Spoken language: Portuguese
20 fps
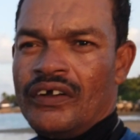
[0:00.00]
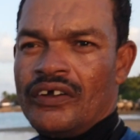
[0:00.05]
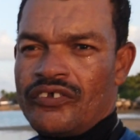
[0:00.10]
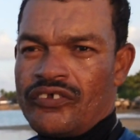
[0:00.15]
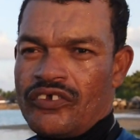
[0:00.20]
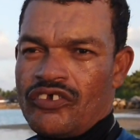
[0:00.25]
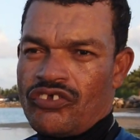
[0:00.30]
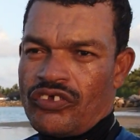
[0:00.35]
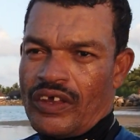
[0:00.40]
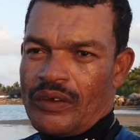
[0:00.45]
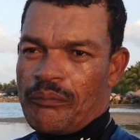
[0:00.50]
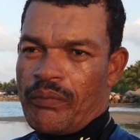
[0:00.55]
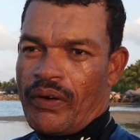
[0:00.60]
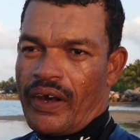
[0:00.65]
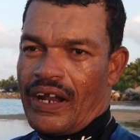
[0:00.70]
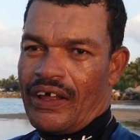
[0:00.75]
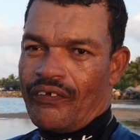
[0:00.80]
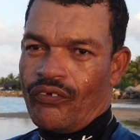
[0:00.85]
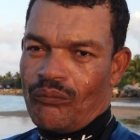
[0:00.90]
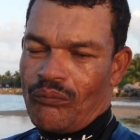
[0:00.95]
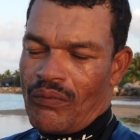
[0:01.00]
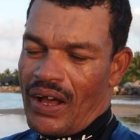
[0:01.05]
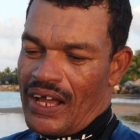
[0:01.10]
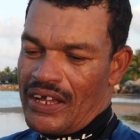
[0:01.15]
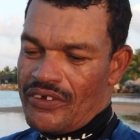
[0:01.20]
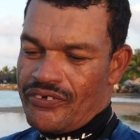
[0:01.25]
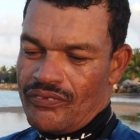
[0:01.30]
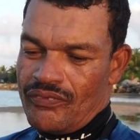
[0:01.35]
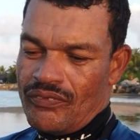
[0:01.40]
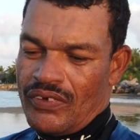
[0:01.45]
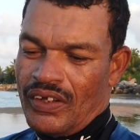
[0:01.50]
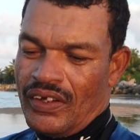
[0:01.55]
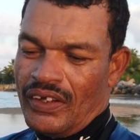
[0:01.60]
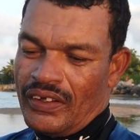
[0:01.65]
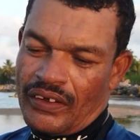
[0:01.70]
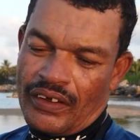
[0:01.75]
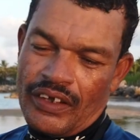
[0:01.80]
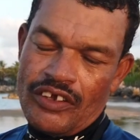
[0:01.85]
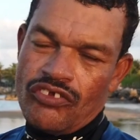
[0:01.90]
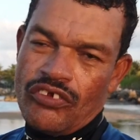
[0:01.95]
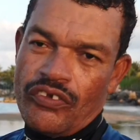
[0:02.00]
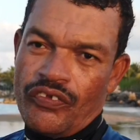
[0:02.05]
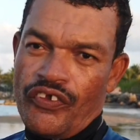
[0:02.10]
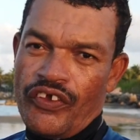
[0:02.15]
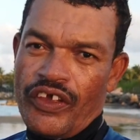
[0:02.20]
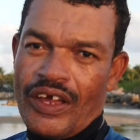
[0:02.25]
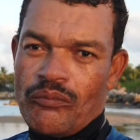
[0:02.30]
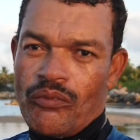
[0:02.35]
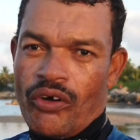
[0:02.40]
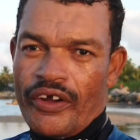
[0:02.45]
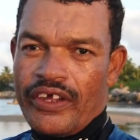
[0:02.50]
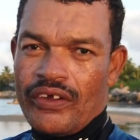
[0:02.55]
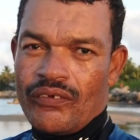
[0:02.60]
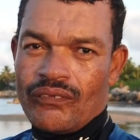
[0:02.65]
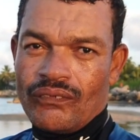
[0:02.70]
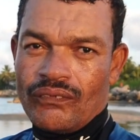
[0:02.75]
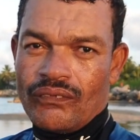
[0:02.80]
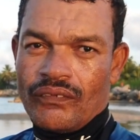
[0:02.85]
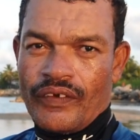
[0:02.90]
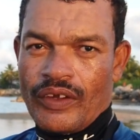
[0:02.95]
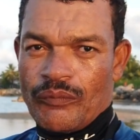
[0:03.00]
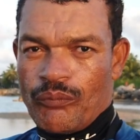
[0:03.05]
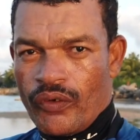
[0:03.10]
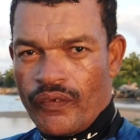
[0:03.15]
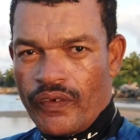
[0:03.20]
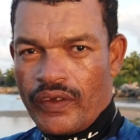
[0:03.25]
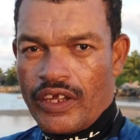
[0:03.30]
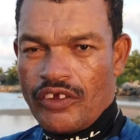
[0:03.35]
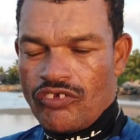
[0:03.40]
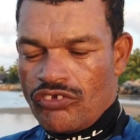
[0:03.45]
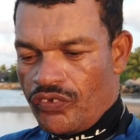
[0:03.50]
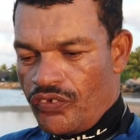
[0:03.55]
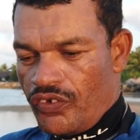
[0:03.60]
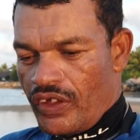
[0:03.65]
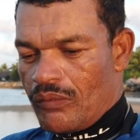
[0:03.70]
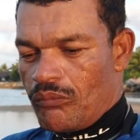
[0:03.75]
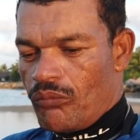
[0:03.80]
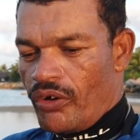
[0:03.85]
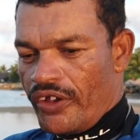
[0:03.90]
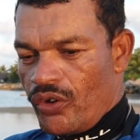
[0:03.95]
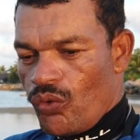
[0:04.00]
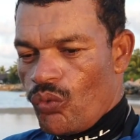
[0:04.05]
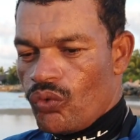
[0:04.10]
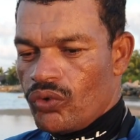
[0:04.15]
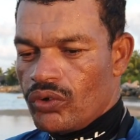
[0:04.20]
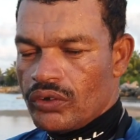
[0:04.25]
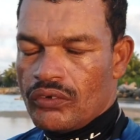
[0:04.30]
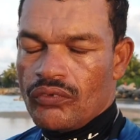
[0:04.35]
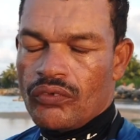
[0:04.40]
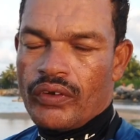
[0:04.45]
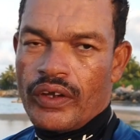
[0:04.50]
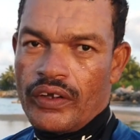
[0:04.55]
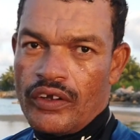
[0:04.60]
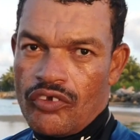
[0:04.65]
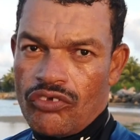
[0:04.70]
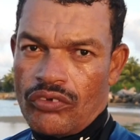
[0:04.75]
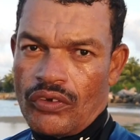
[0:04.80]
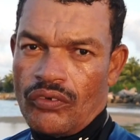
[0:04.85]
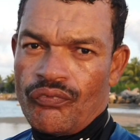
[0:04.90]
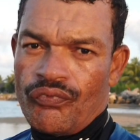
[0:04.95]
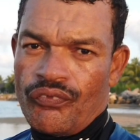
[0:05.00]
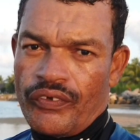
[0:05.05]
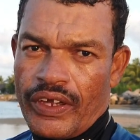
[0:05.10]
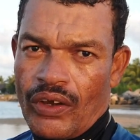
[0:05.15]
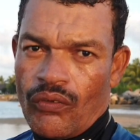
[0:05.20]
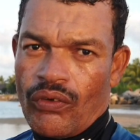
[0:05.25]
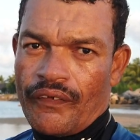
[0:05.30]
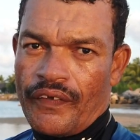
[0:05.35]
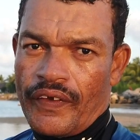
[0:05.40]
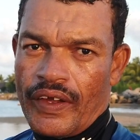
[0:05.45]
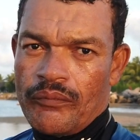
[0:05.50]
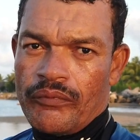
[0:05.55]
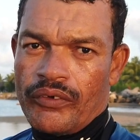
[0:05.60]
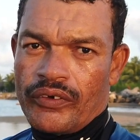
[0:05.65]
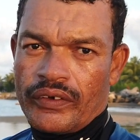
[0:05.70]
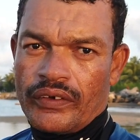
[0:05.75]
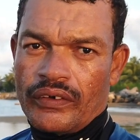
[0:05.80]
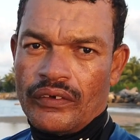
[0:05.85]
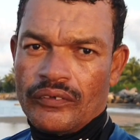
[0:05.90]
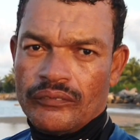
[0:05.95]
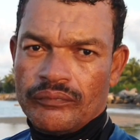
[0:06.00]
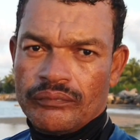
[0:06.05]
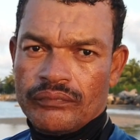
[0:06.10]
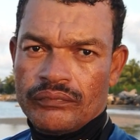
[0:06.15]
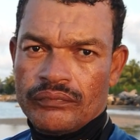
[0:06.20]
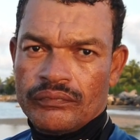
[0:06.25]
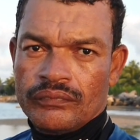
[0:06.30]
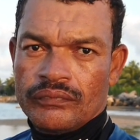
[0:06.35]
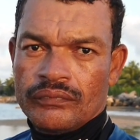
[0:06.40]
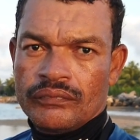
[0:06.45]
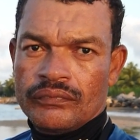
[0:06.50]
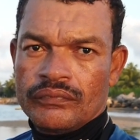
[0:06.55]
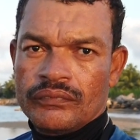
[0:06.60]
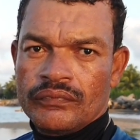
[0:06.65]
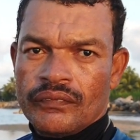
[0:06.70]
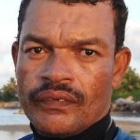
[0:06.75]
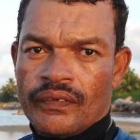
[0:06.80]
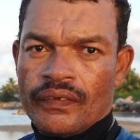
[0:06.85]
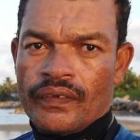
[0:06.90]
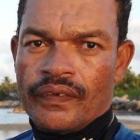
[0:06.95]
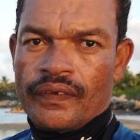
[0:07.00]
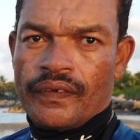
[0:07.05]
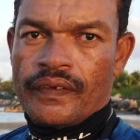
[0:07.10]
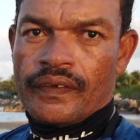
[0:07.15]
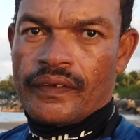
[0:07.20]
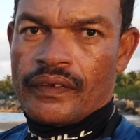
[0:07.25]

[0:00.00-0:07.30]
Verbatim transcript: Se separar do macho, 15 dias morre um. Depois de 15 dias morre o outro, que eles fiel até a morte. Olha